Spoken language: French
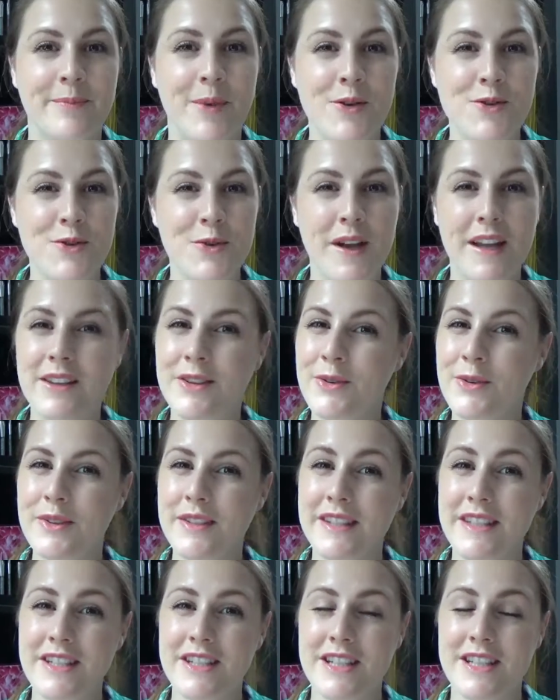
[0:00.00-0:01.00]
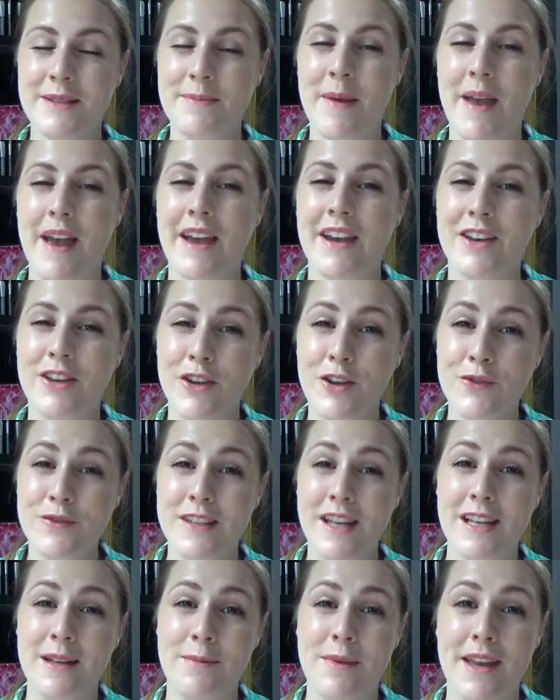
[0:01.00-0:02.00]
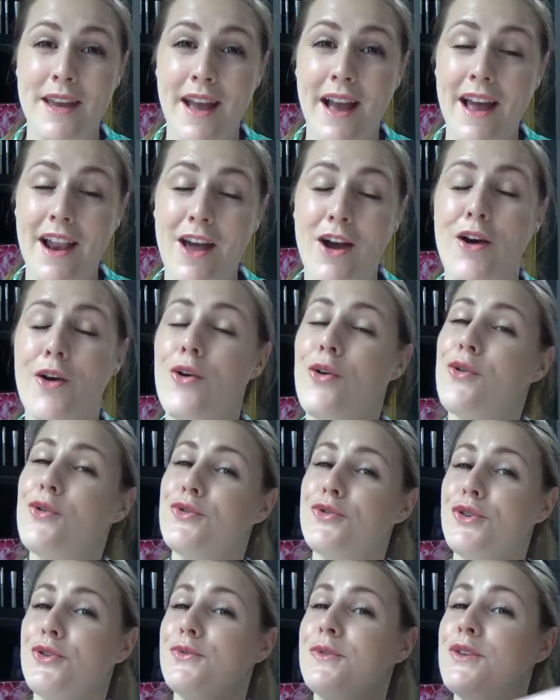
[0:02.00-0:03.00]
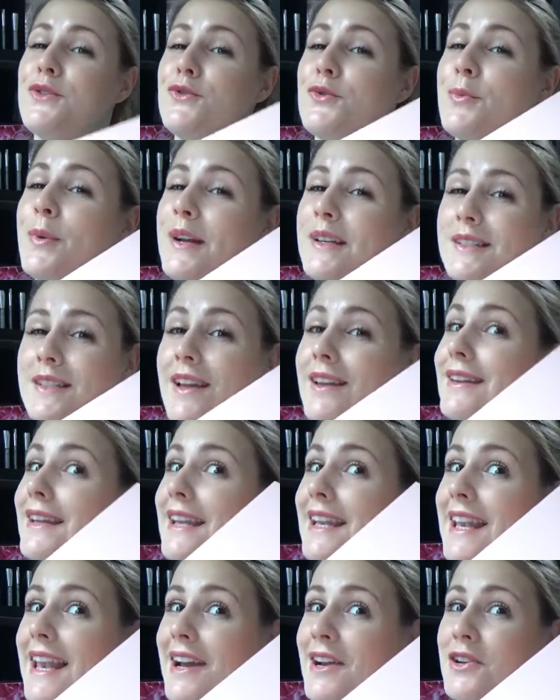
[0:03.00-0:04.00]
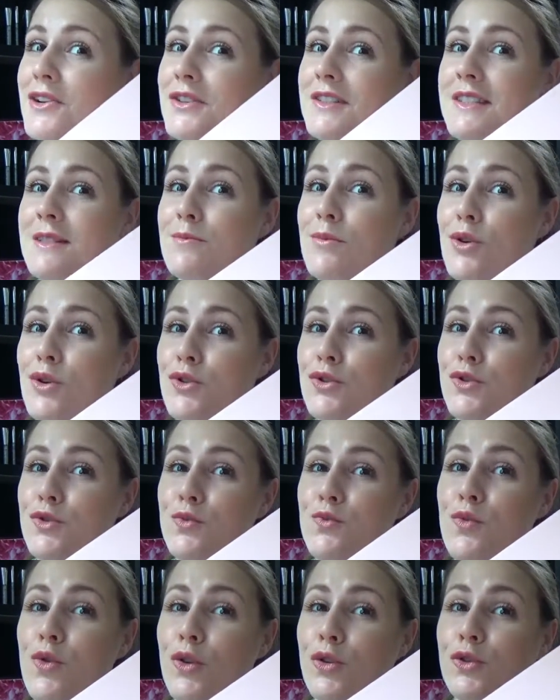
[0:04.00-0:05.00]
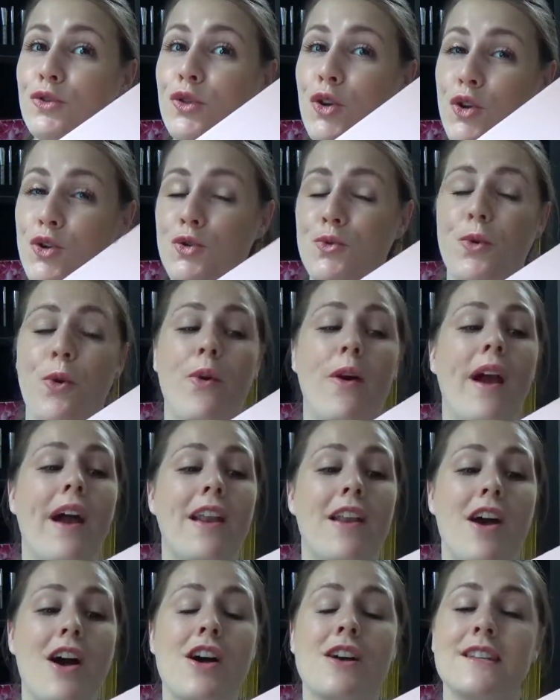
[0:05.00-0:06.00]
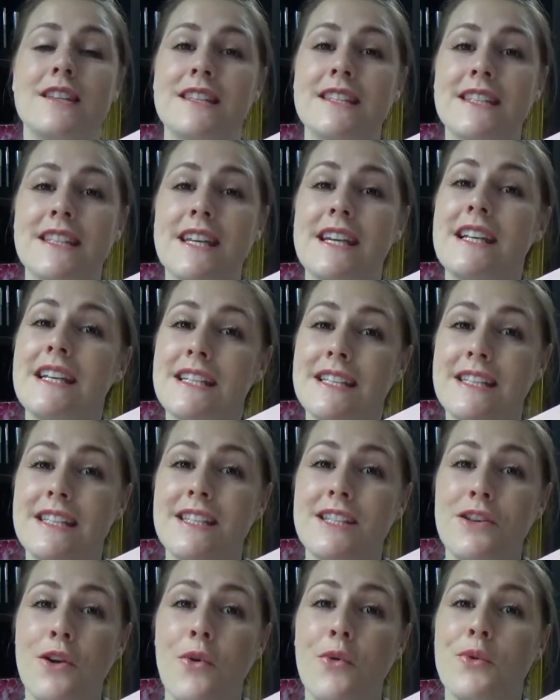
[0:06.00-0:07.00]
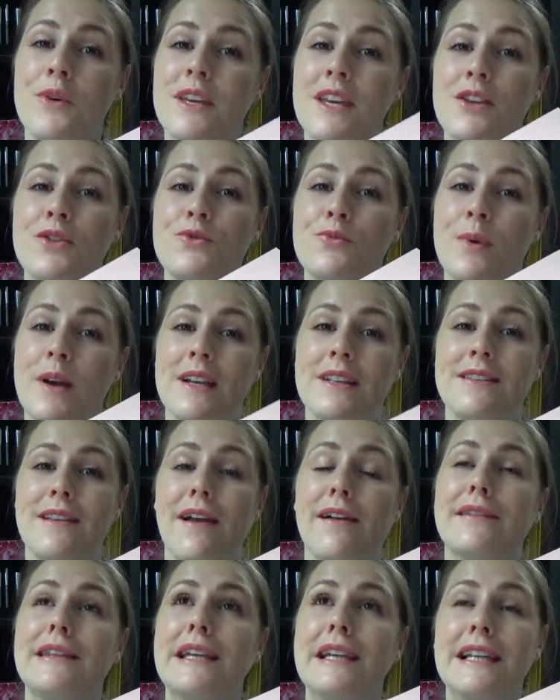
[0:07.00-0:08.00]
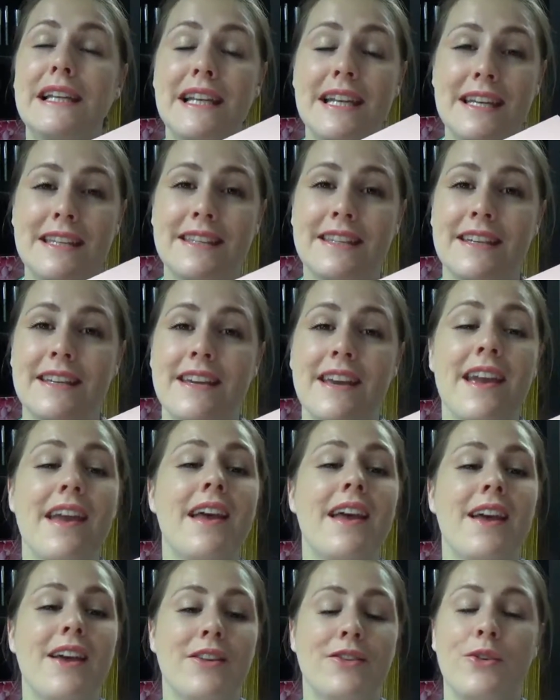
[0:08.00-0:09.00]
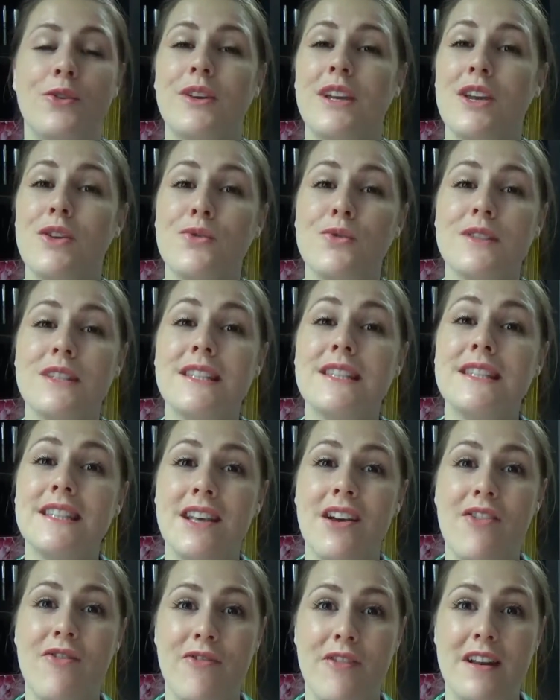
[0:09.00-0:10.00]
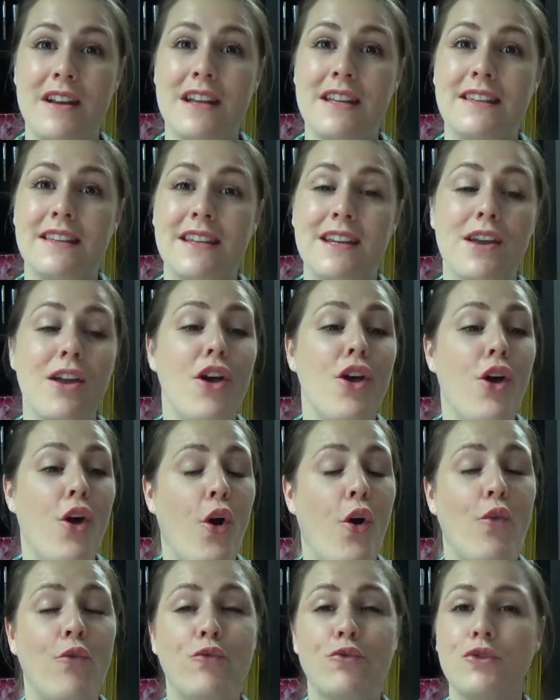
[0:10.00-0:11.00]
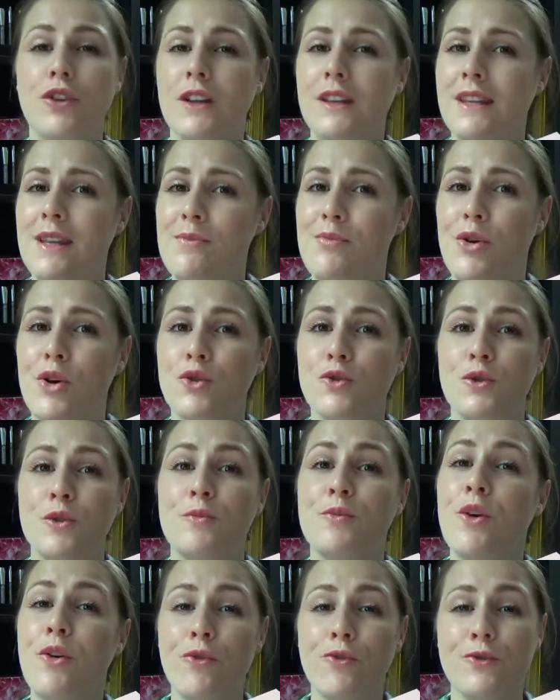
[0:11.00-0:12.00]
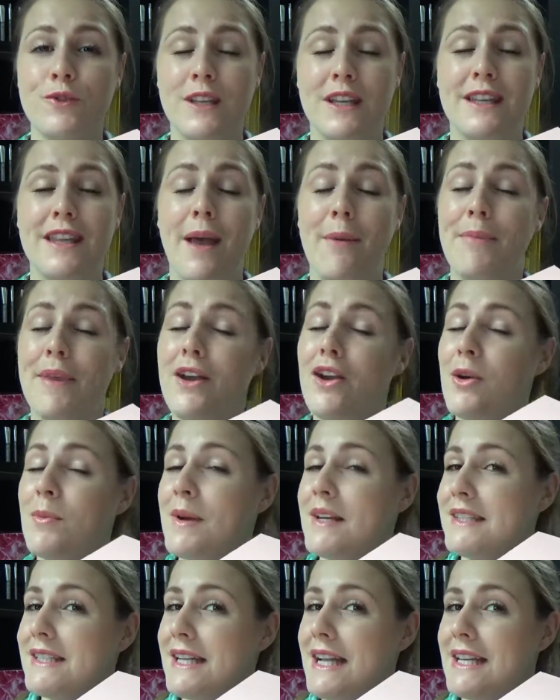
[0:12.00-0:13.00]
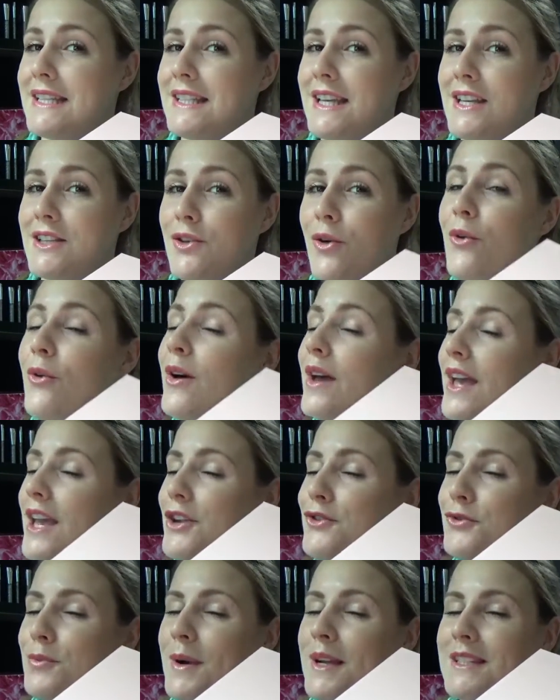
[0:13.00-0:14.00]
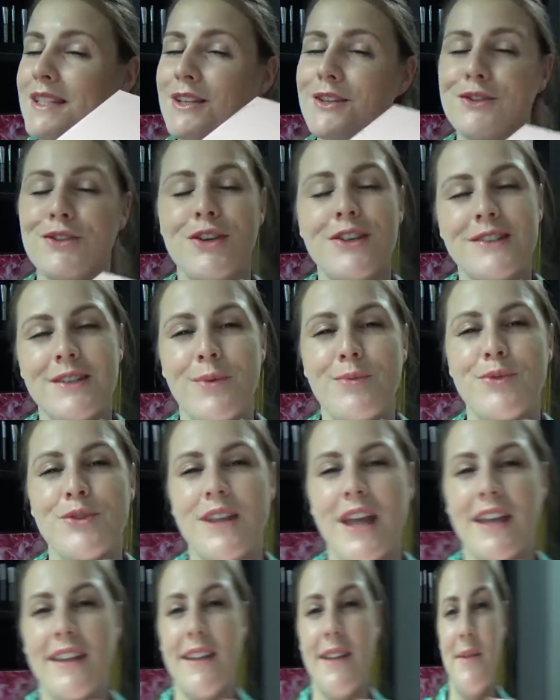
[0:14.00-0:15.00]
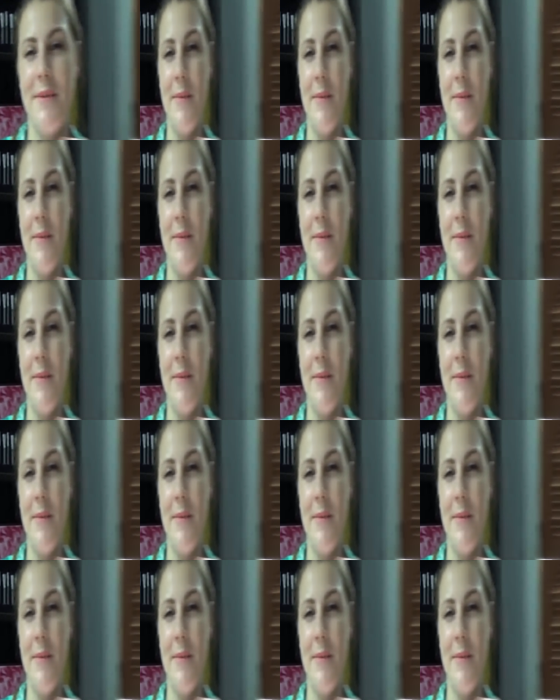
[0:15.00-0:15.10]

Bonjour à tous, j'espère que vous allez bien. Alors aujourd'hui je vous présente la Glossy Box du mois de juin. Alors c'est l'édition qui nous présente l'été. Donc qui nous dit c'est enfin l'été, on vous donne des produits pour vous aider à bien commencer la saison et je vous présente ça sans plus tarder.